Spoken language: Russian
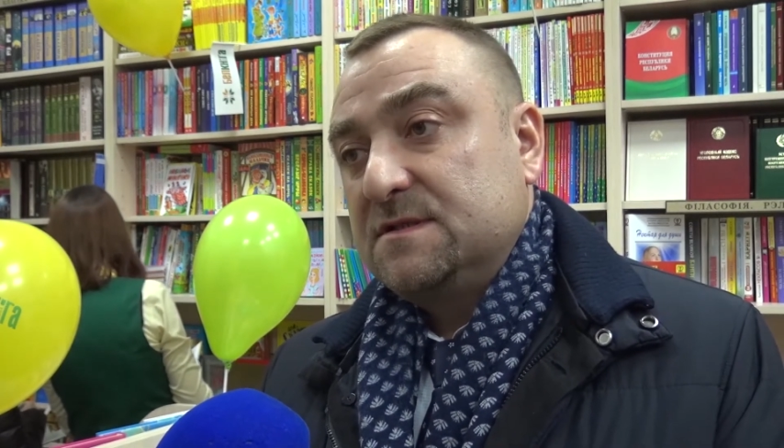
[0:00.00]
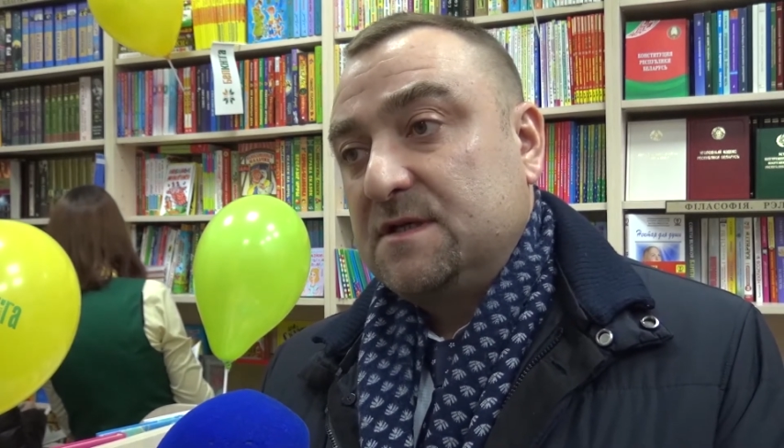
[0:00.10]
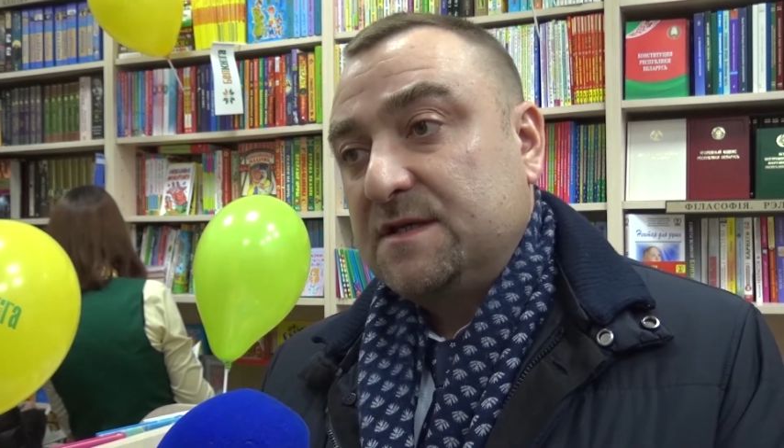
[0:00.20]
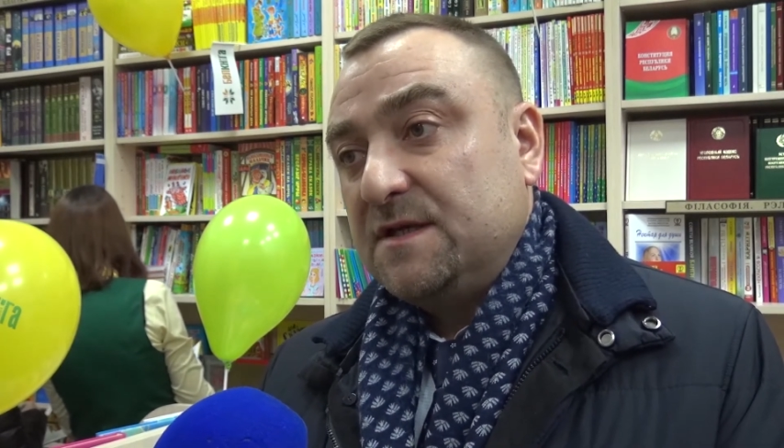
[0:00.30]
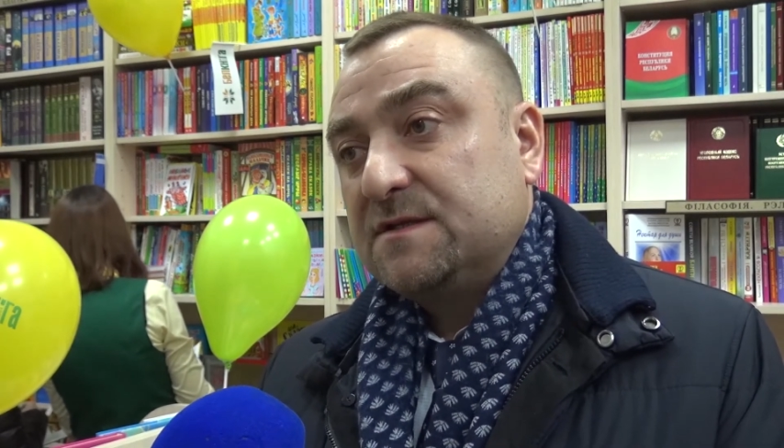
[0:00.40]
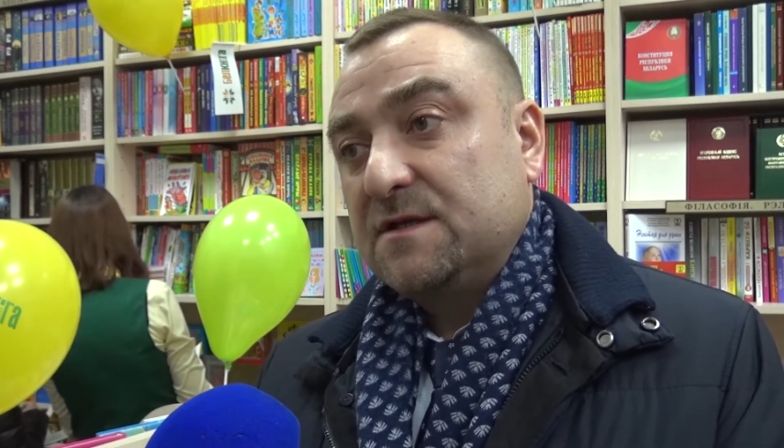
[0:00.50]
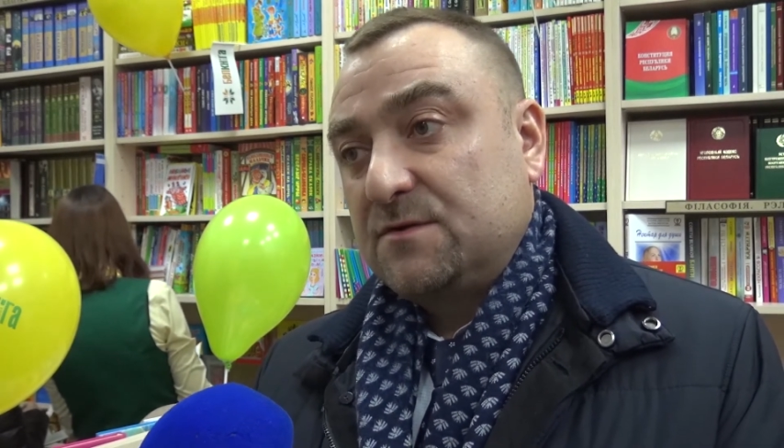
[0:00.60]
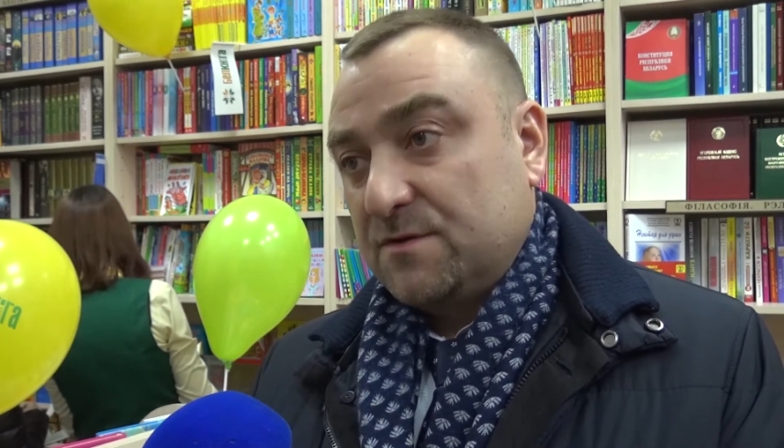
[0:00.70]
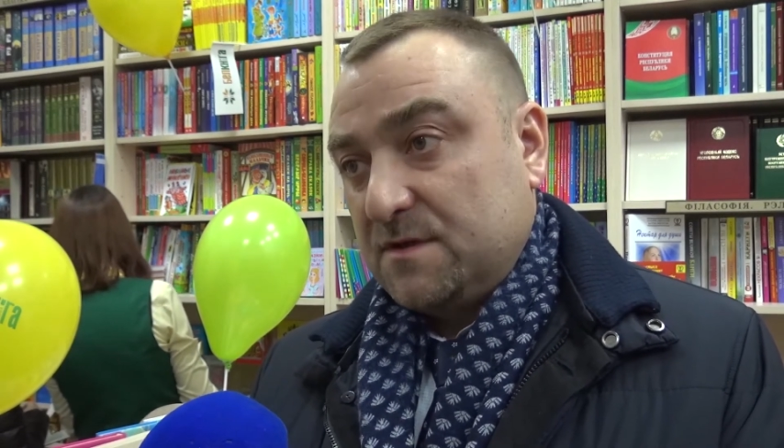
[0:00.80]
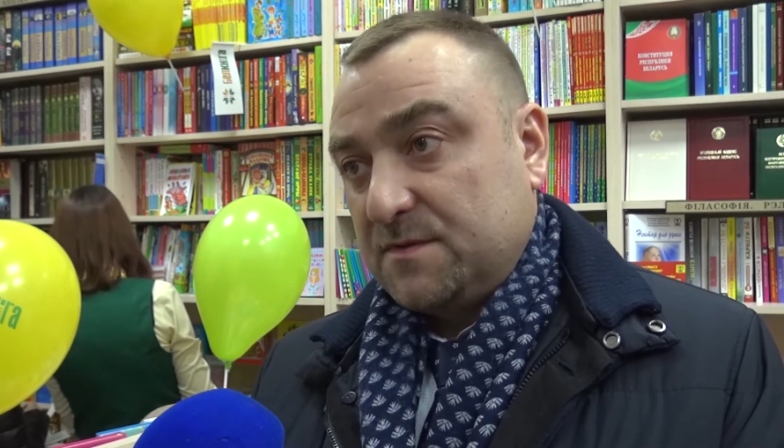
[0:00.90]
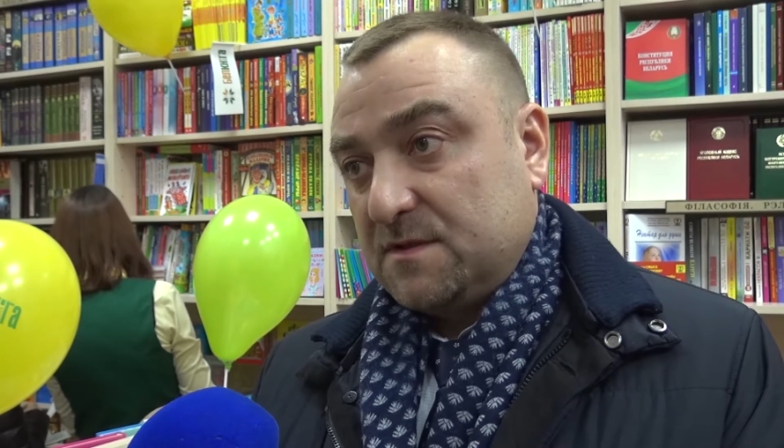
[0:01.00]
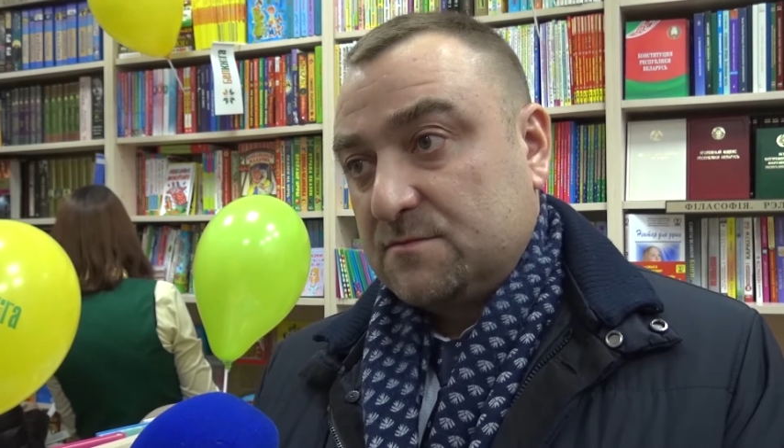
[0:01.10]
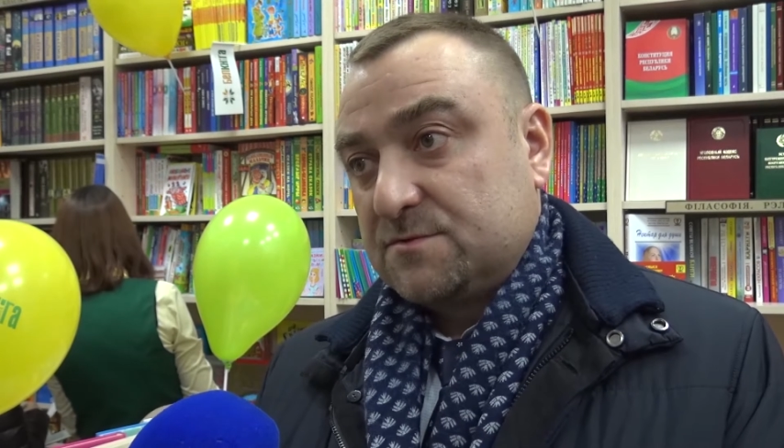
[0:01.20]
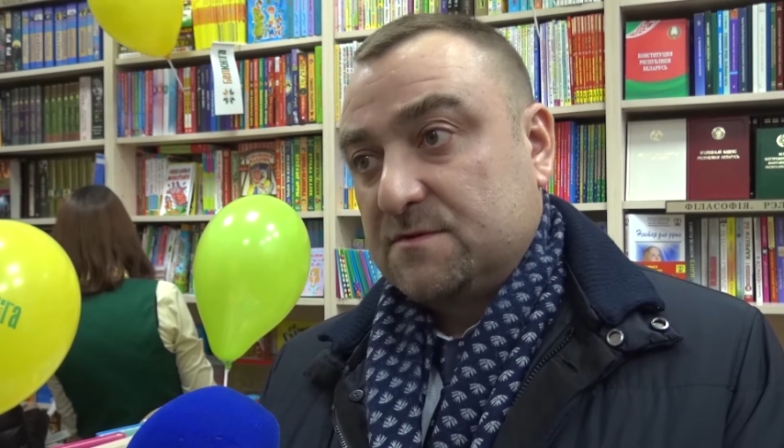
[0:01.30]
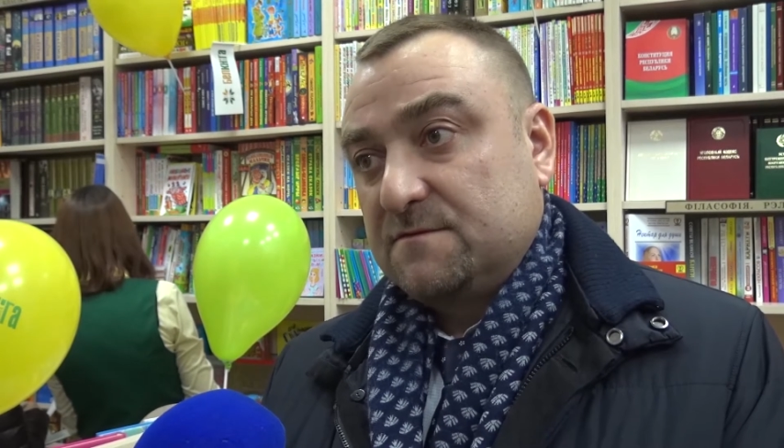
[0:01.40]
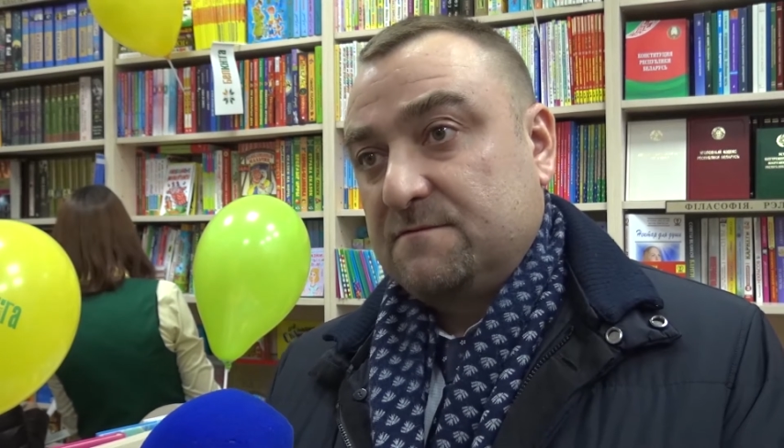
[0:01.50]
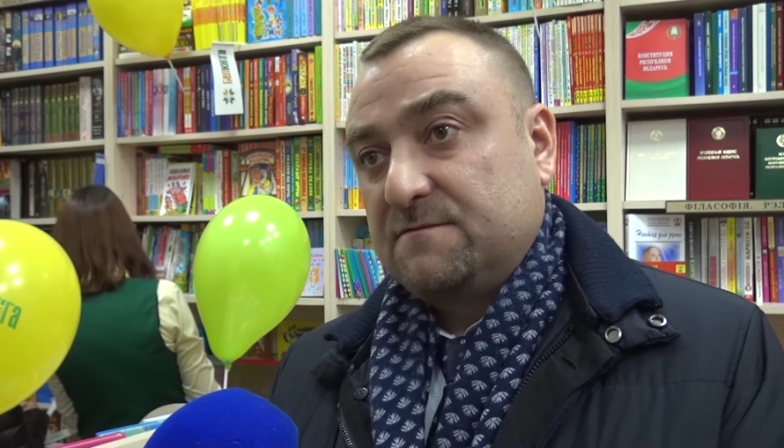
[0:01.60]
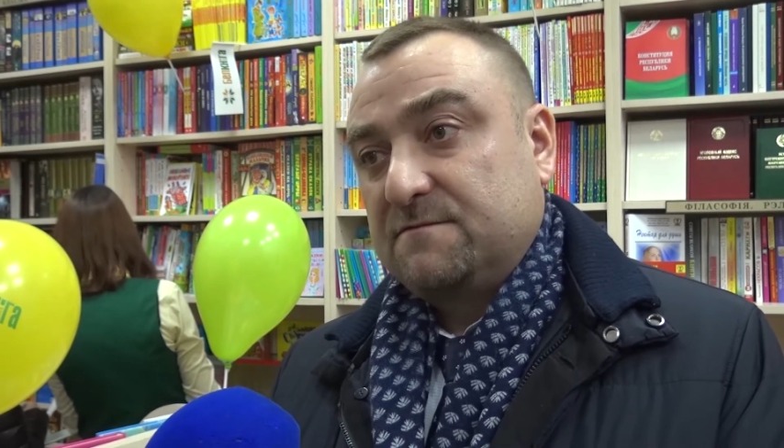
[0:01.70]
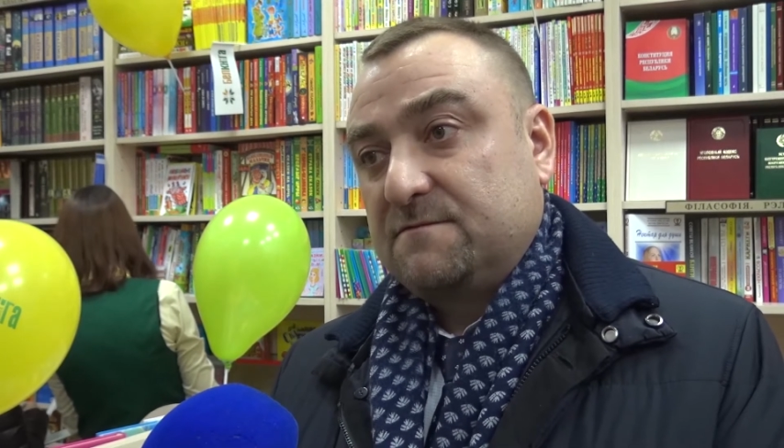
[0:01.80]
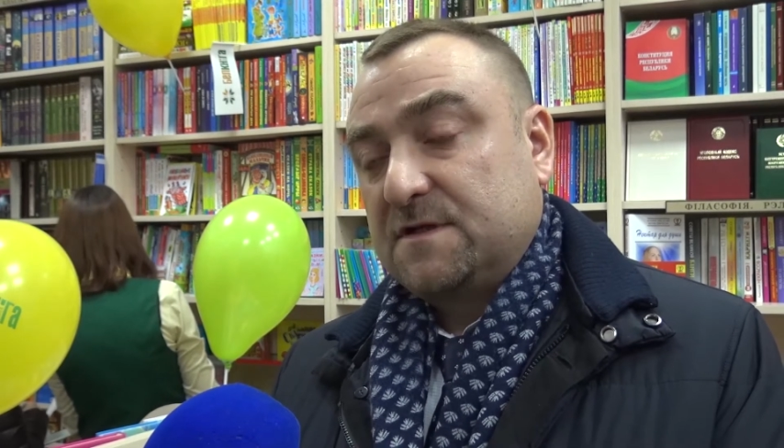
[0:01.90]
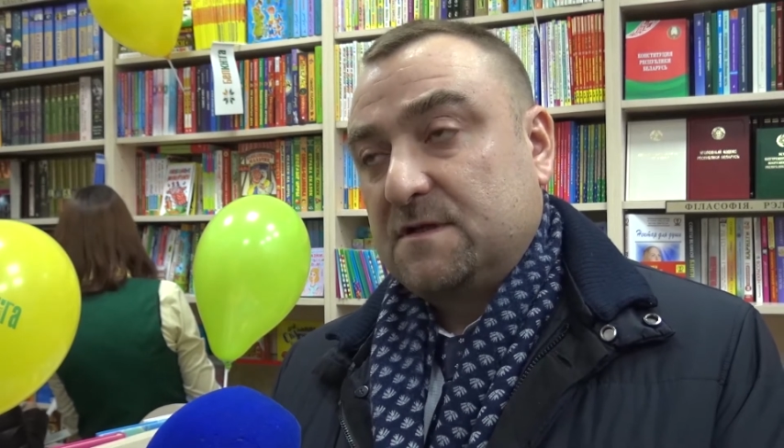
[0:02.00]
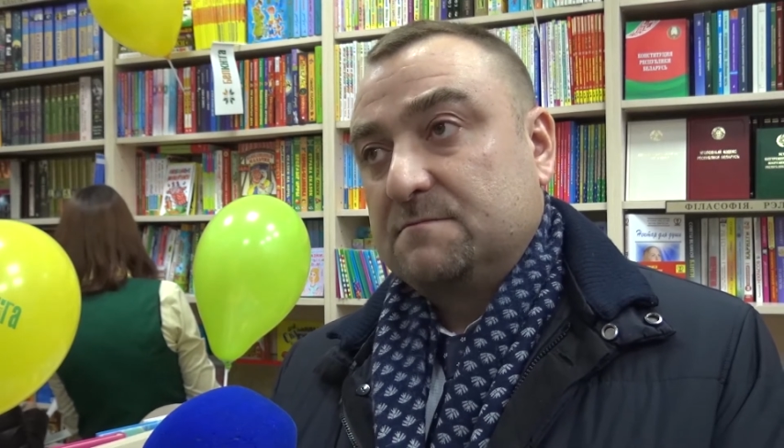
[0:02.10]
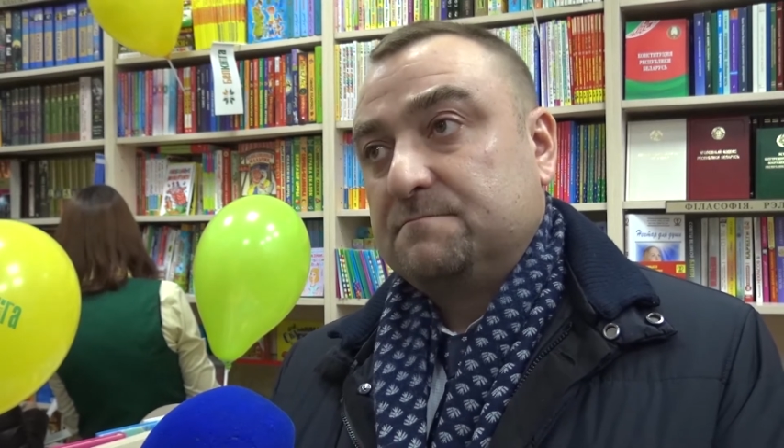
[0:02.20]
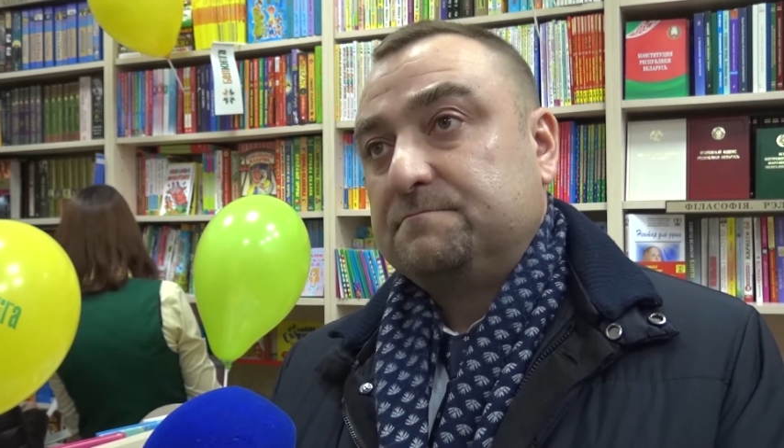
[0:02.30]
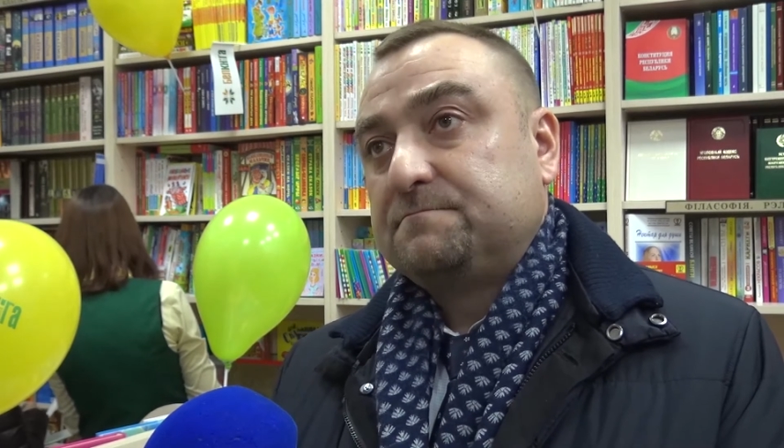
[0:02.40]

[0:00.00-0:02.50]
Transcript: и какие-то итоги, потому что в этом